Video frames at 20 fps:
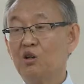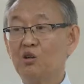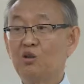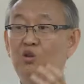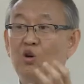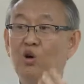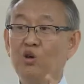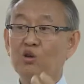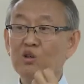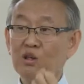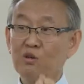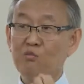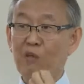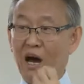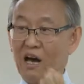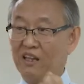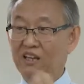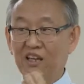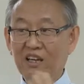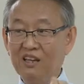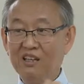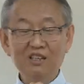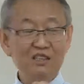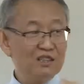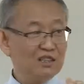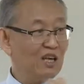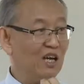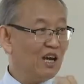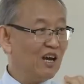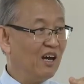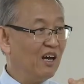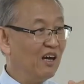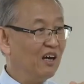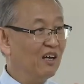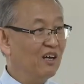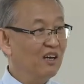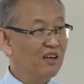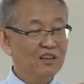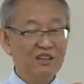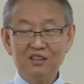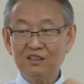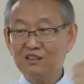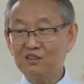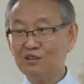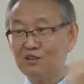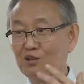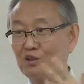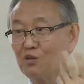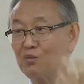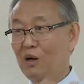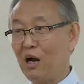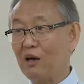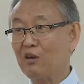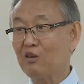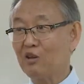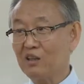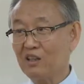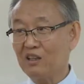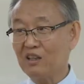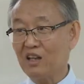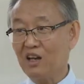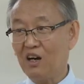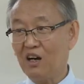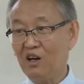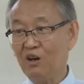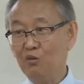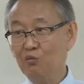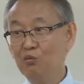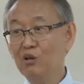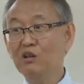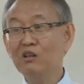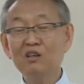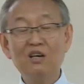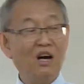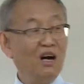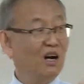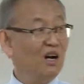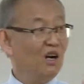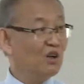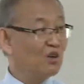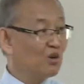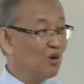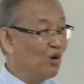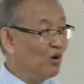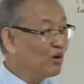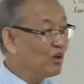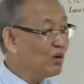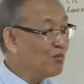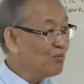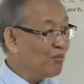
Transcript: 교육의 마델이 이제 혁신적으로 바뀌어야 된다. 뭔가 교육의